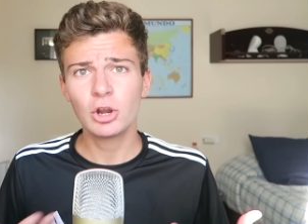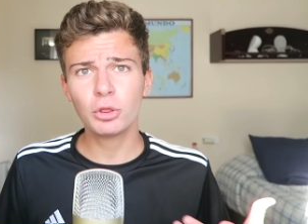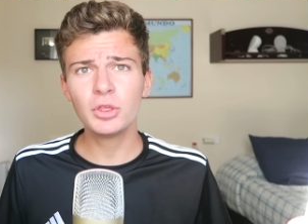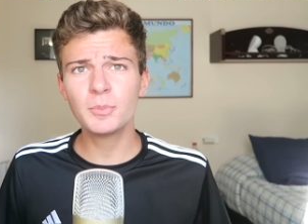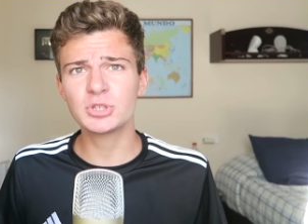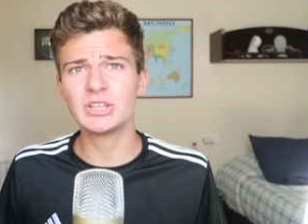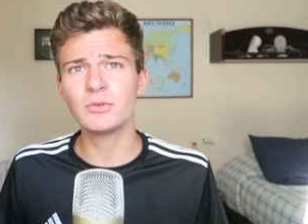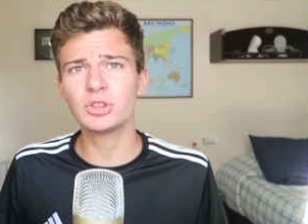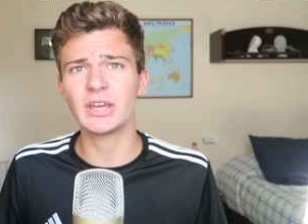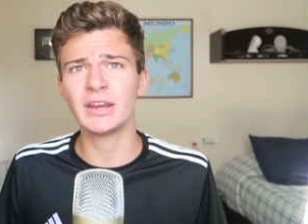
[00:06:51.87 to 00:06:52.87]
Los dos
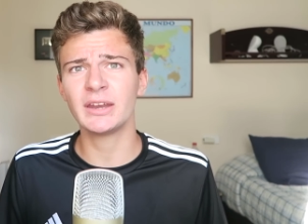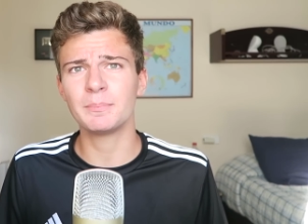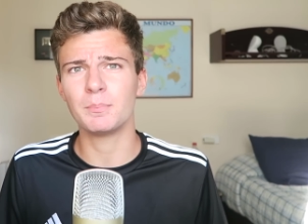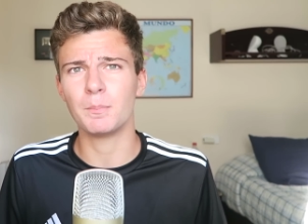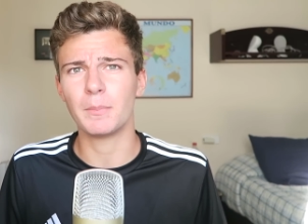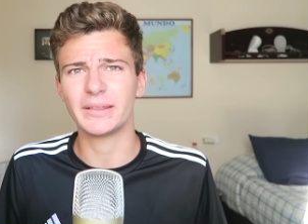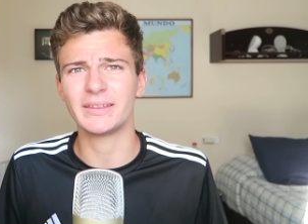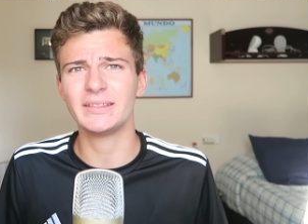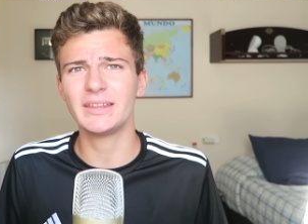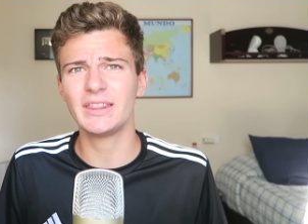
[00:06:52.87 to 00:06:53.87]
dispositivos tienen
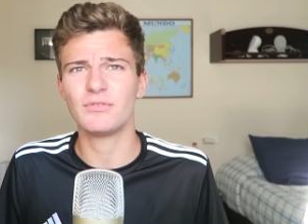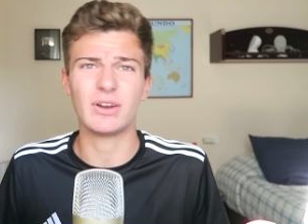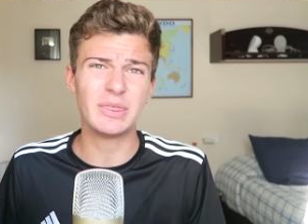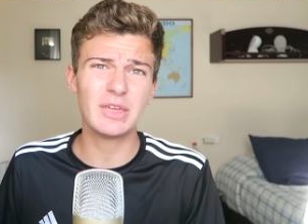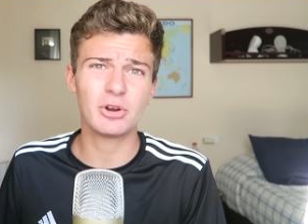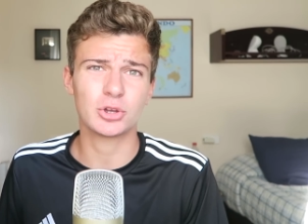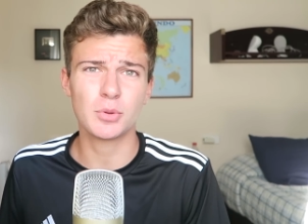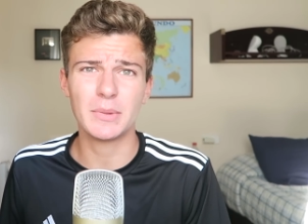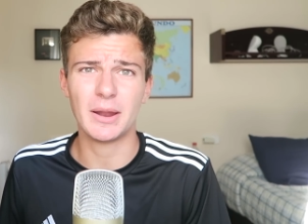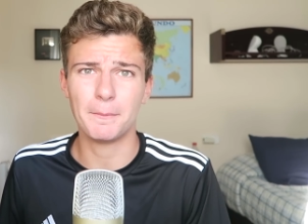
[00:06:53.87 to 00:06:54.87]
bastante diferencia en lo que
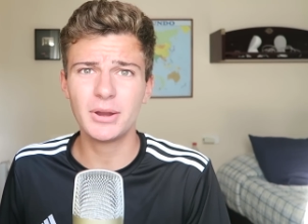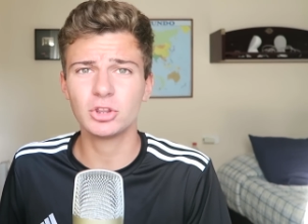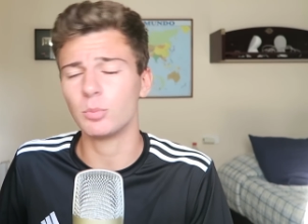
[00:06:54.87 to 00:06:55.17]
son mil amperios.